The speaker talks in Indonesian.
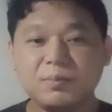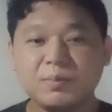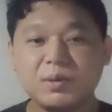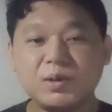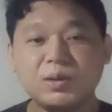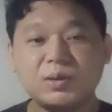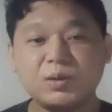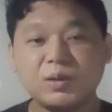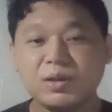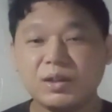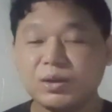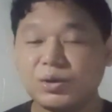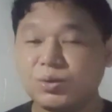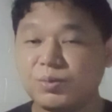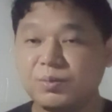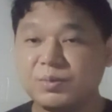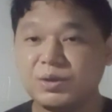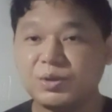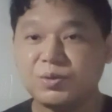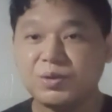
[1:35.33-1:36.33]
penonton itu
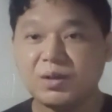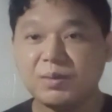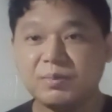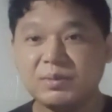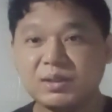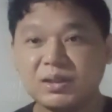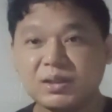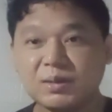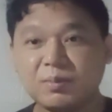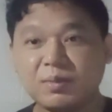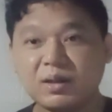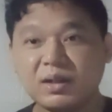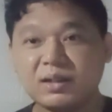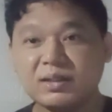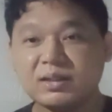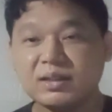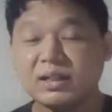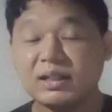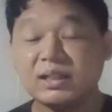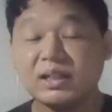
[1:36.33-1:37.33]
juga bisa
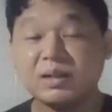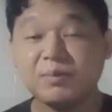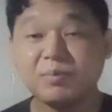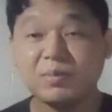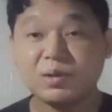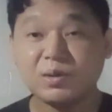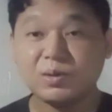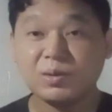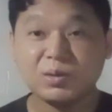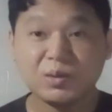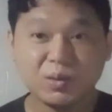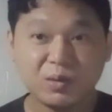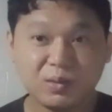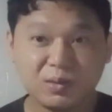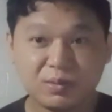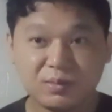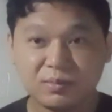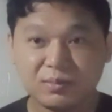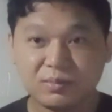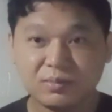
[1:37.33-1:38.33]
sebagai sekadar
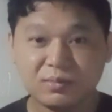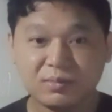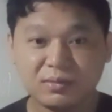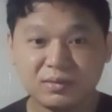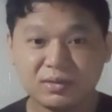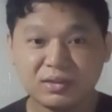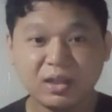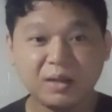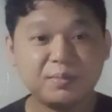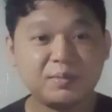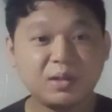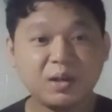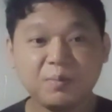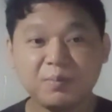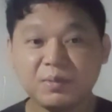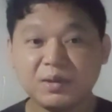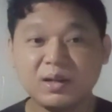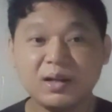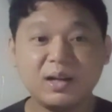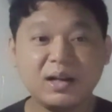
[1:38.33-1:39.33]
penonton
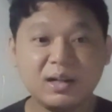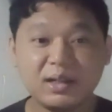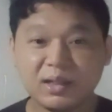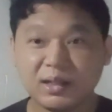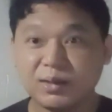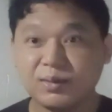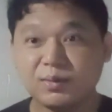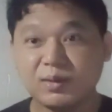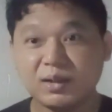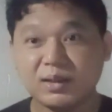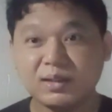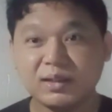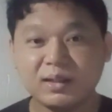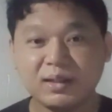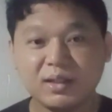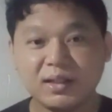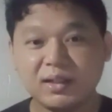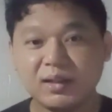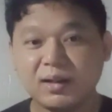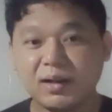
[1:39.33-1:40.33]
subscribe enggak gitu kan
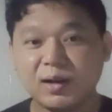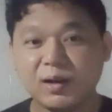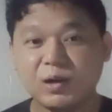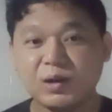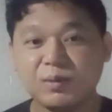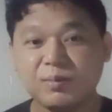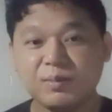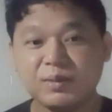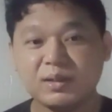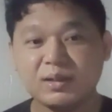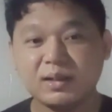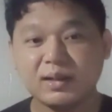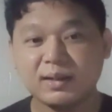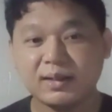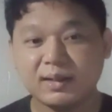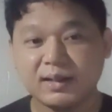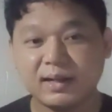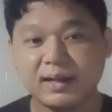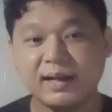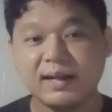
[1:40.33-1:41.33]
jadi kalau
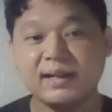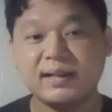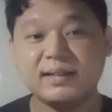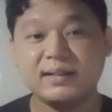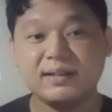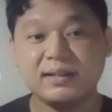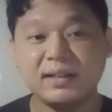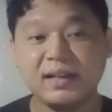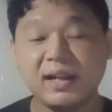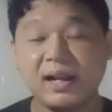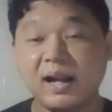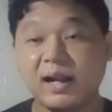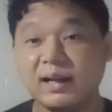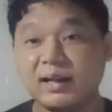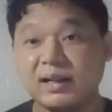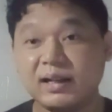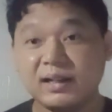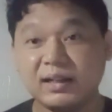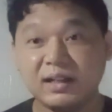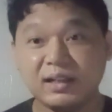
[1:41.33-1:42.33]
misalkan ya
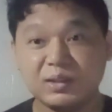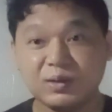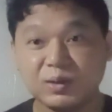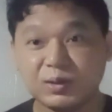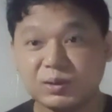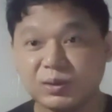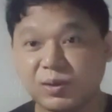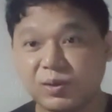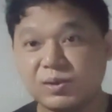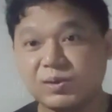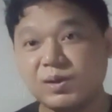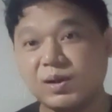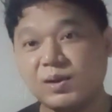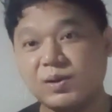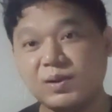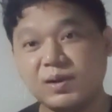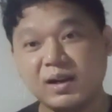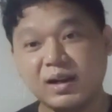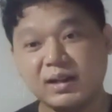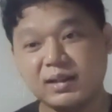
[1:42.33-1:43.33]
ada dia tonton
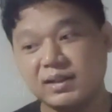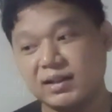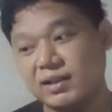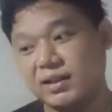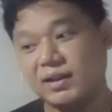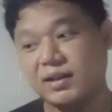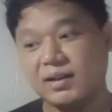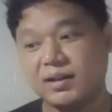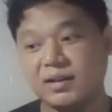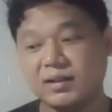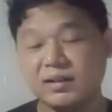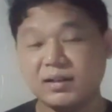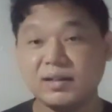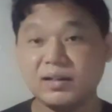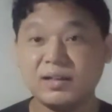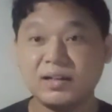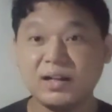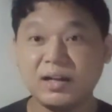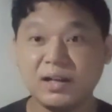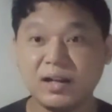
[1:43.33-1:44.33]
kalau enggak ada ya
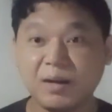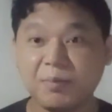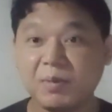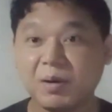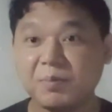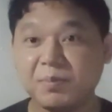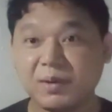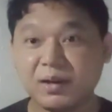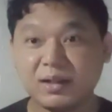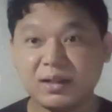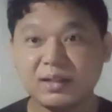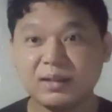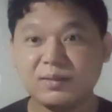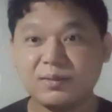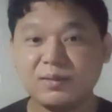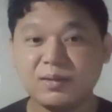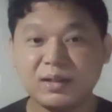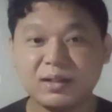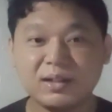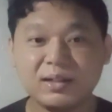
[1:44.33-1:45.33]
ya enggak apa-apa
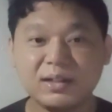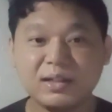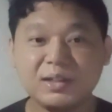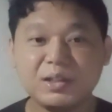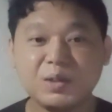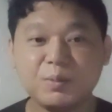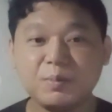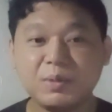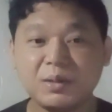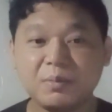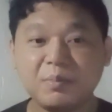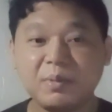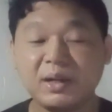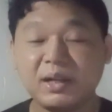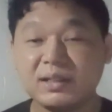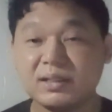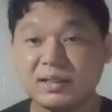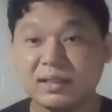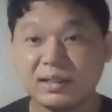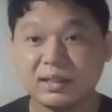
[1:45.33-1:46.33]
gitu karena dia cuman
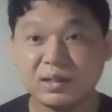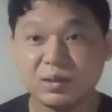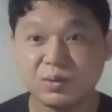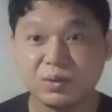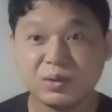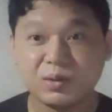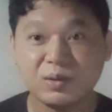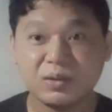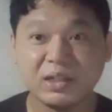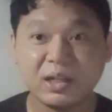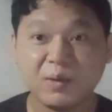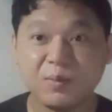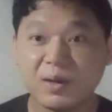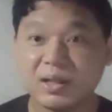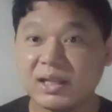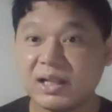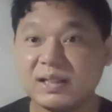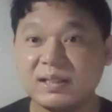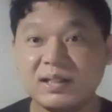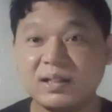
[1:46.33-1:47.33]
pengen sekedar nonton
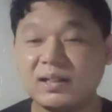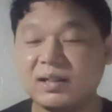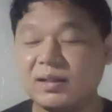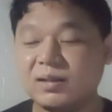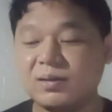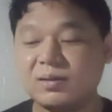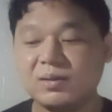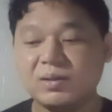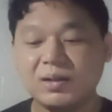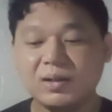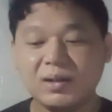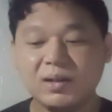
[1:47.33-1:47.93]
lewat aja gitu